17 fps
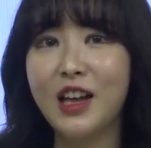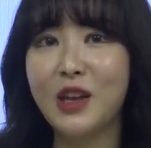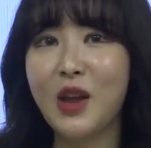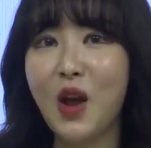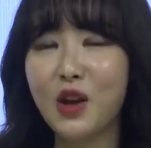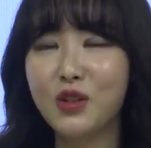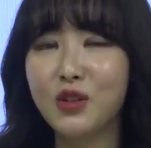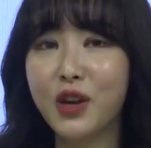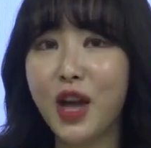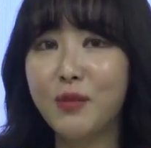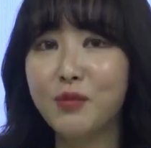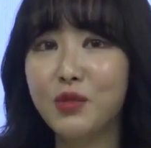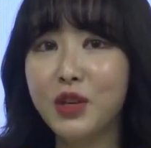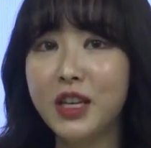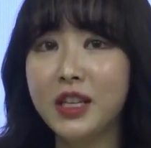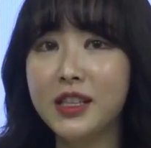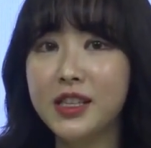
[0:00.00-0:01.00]
결국에
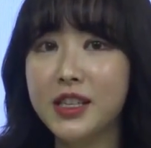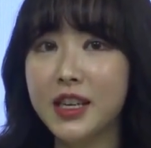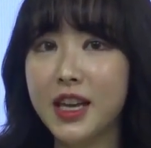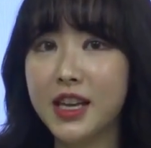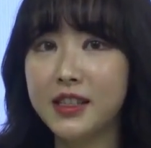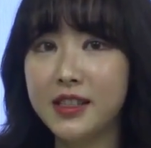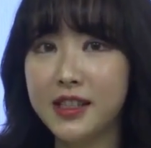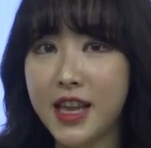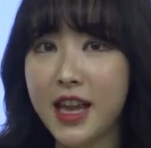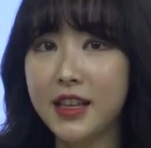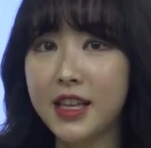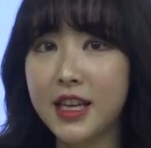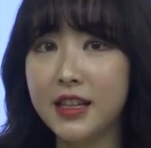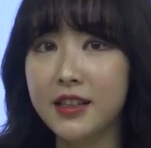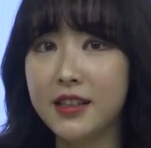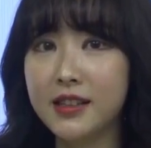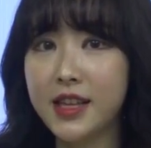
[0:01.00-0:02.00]
무인칭의
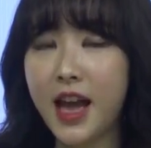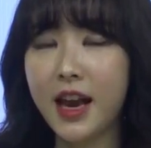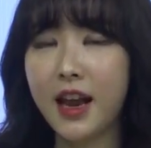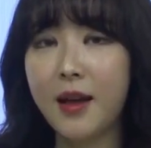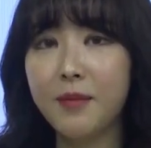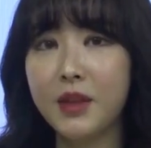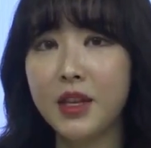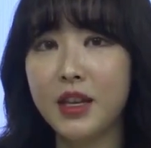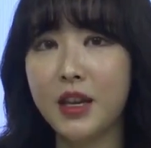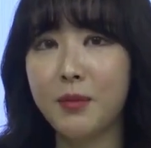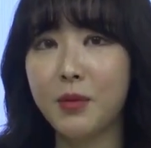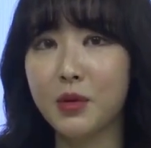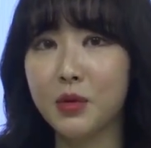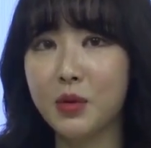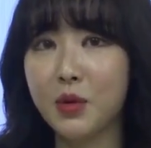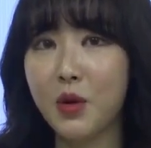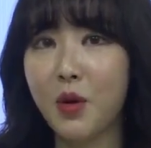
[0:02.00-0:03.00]
세는 사람들이
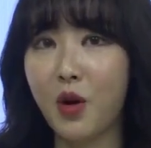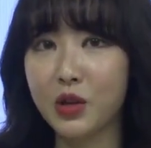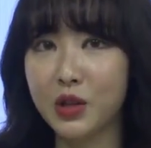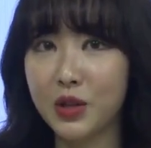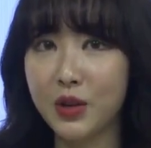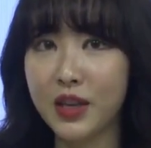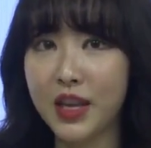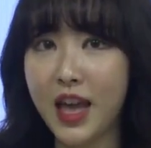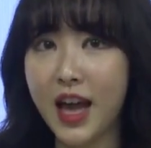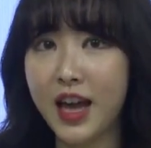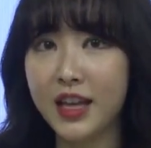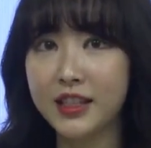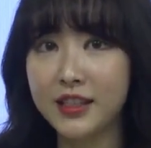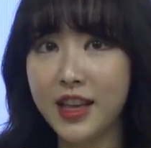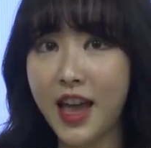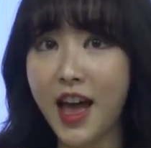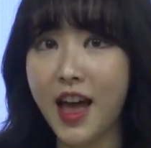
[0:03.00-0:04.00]
보통 어떻게
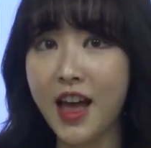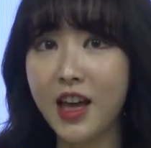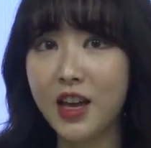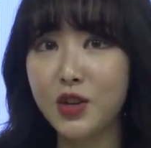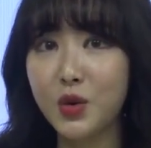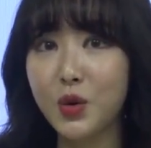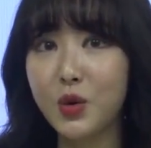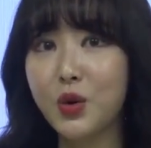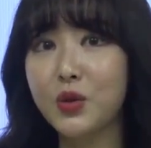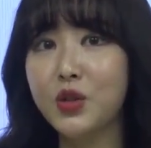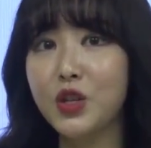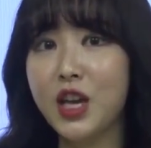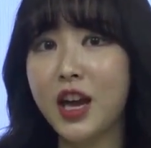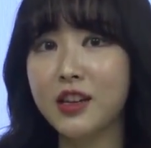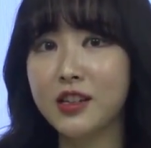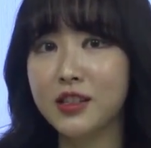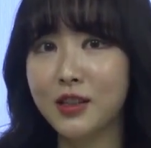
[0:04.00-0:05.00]
하느냐 이런
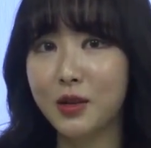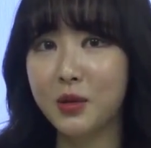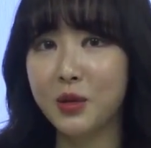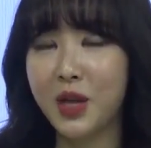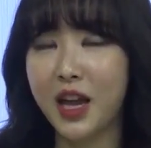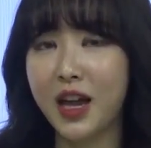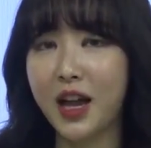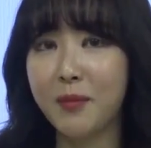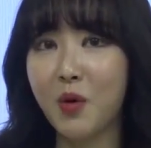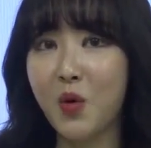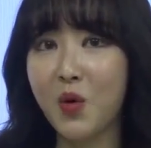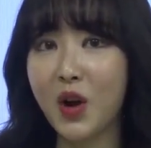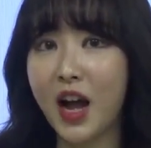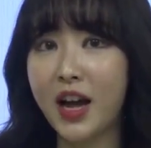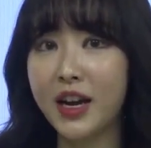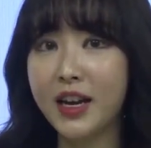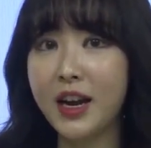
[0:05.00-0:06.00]
뉘앙스로 내가
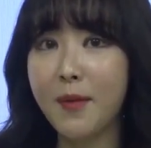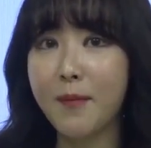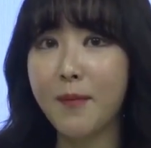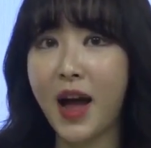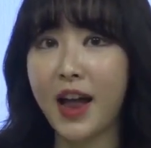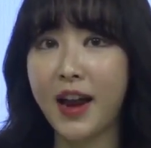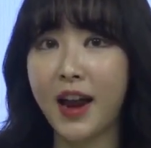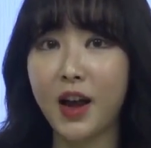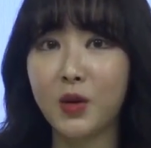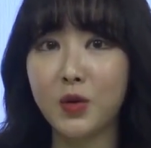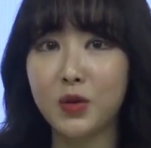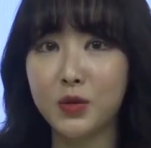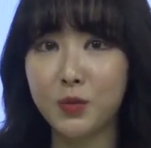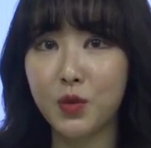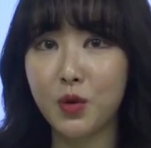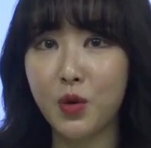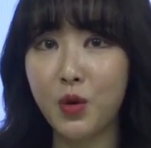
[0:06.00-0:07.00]
뭔가를 말하고
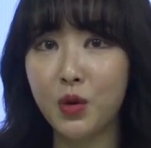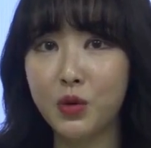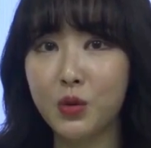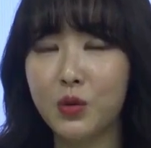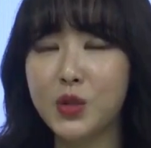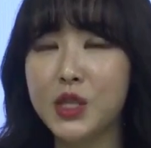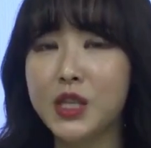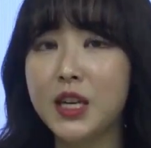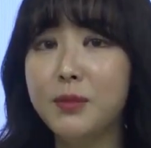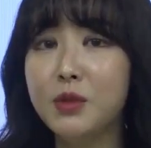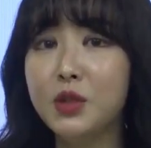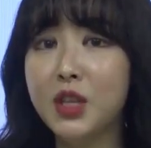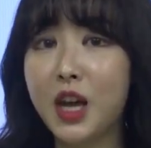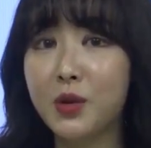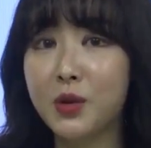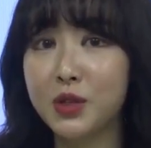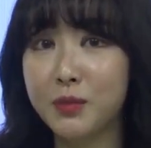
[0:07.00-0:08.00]
싶고 또
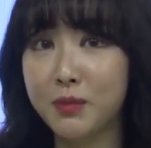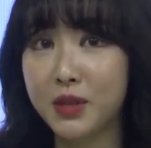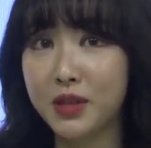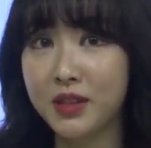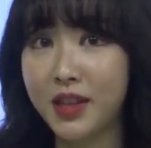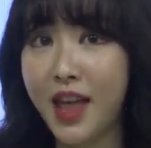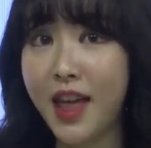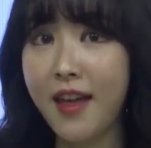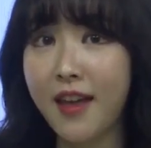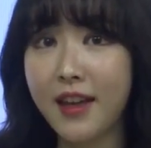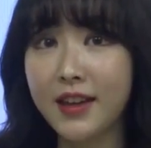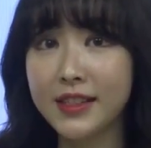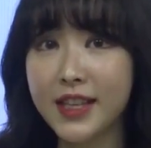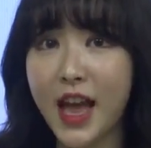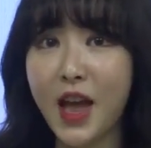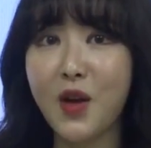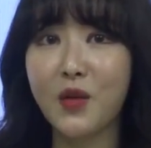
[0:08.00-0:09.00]
질문하고 싶을 때
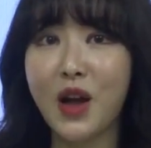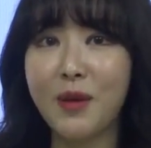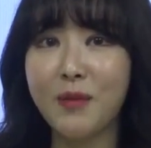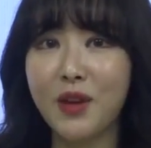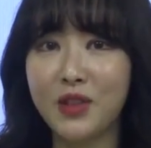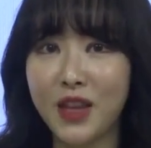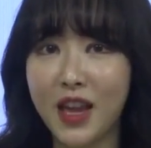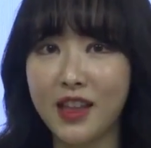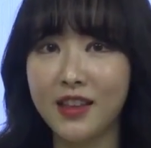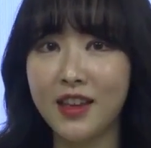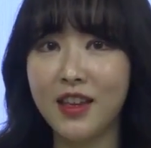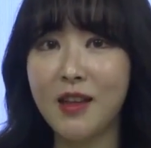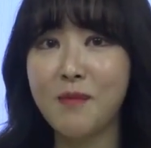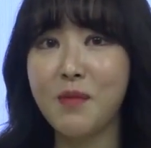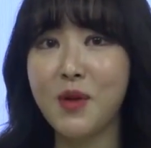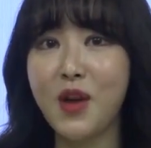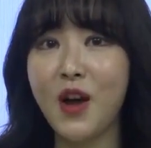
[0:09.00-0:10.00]
사용하면
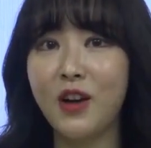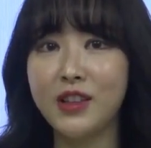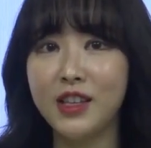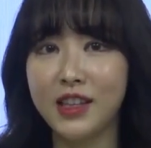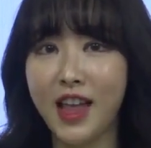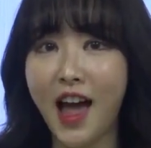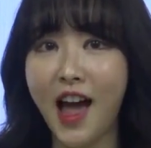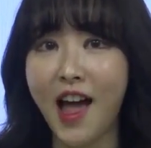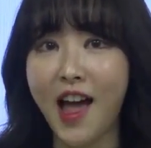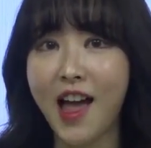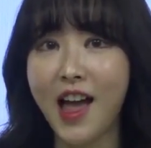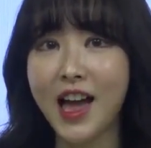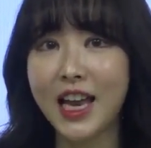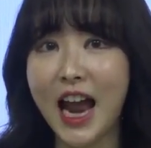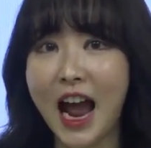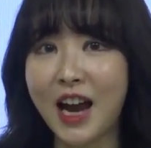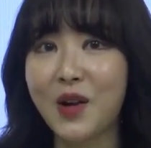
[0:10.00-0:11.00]
되는 표현이다
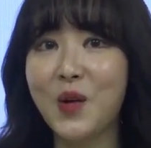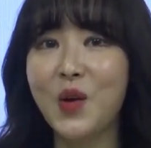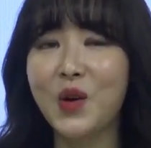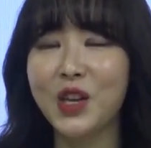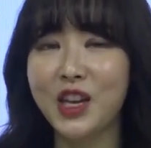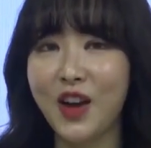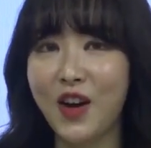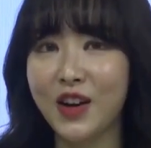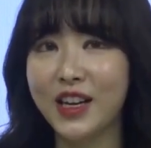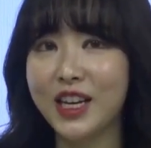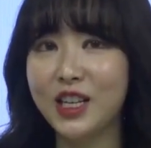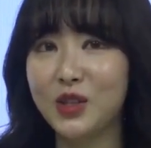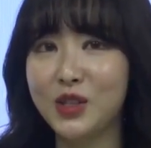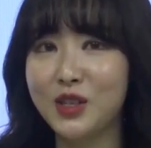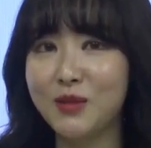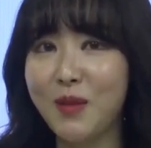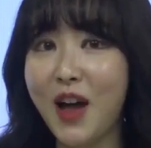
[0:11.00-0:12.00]
라고 기억을
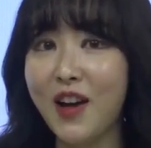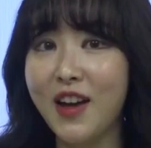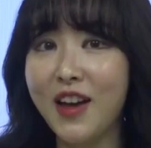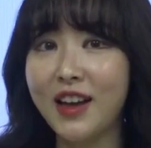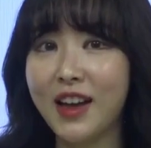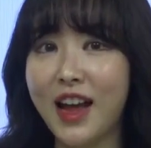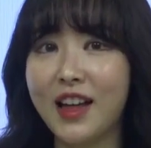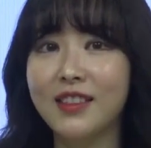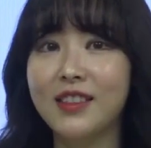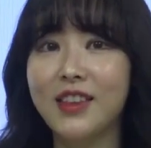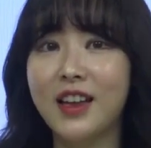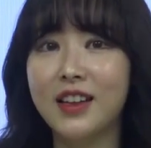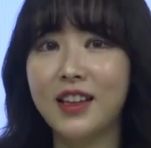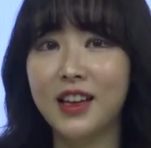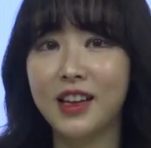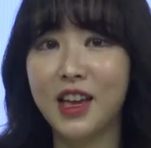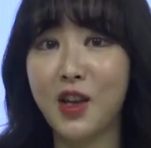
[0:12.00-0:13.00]
해주시면
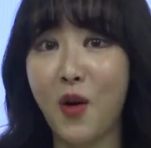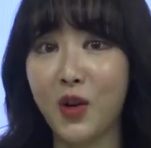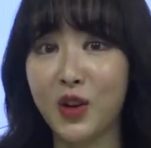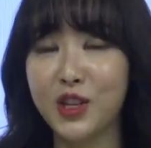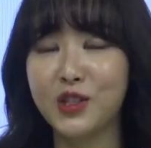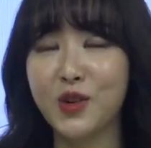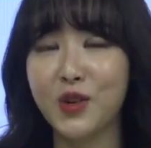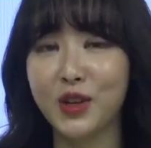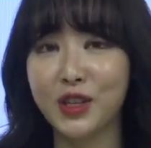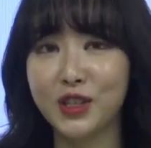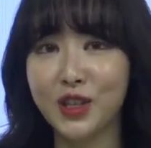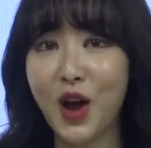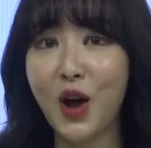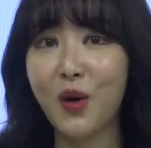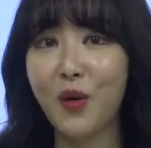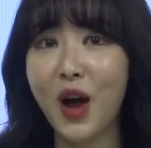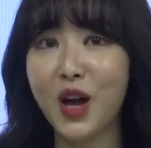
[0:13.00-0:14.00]
간단하게
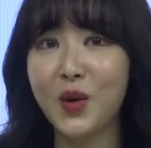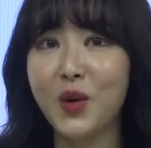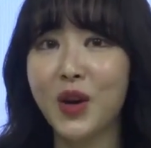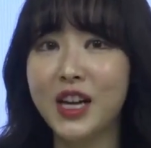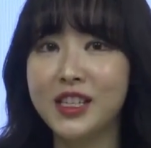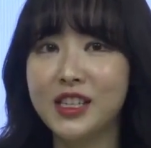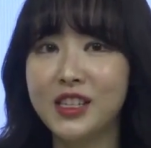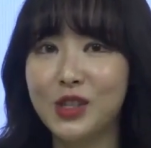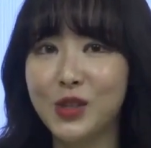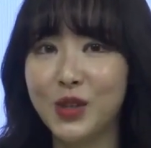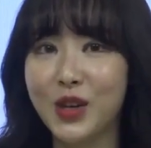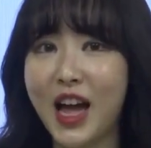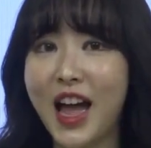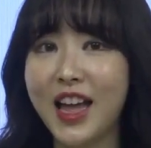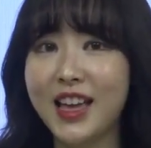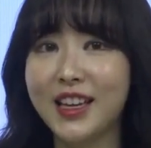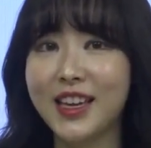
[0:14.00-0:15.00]
여기저기서 활용하실
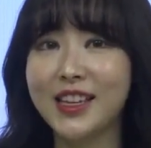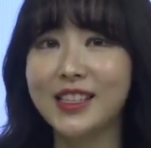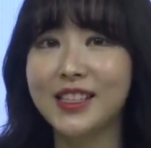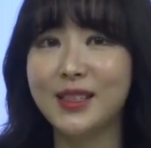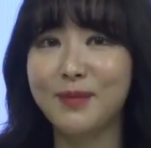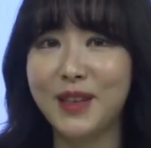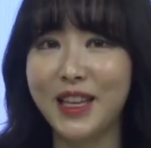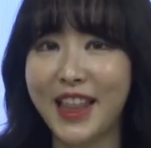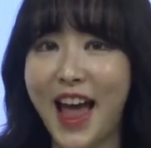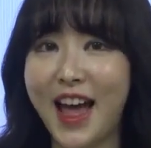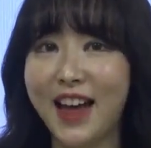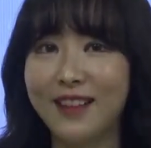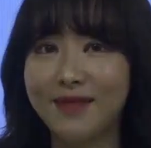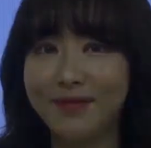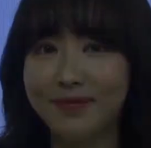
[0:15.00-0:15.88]
수가 있겠습니다.